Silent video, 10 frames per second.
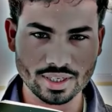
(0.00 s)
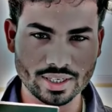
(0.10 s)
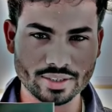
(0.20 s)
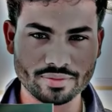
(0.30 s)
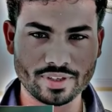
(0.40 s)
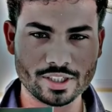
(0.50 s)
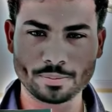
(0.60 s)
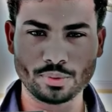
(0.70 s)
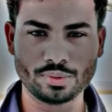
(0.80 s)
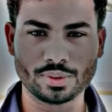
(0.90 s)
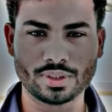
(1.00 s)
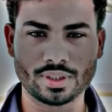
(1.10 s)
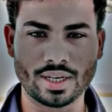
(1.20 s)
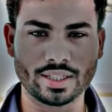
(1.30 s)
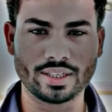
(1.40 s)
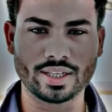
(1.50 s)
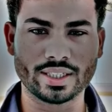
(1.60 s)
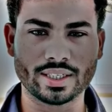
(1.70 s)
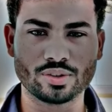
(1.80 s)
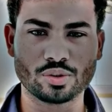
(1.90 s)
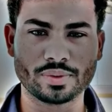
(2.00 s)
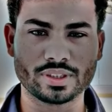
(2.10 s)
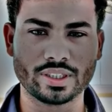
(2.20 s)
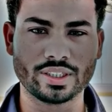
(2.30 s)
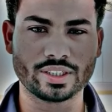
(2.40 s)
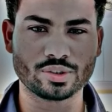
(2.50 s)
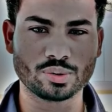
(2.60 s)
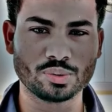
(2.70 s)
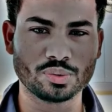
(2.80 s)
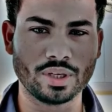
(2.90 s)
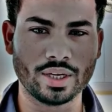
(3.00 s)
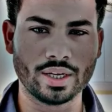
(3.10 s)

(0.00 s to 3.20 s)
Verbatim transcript: আর এই পাসপোর্ট হাতে না থাকলে সমস্যা নেই এটা শুধু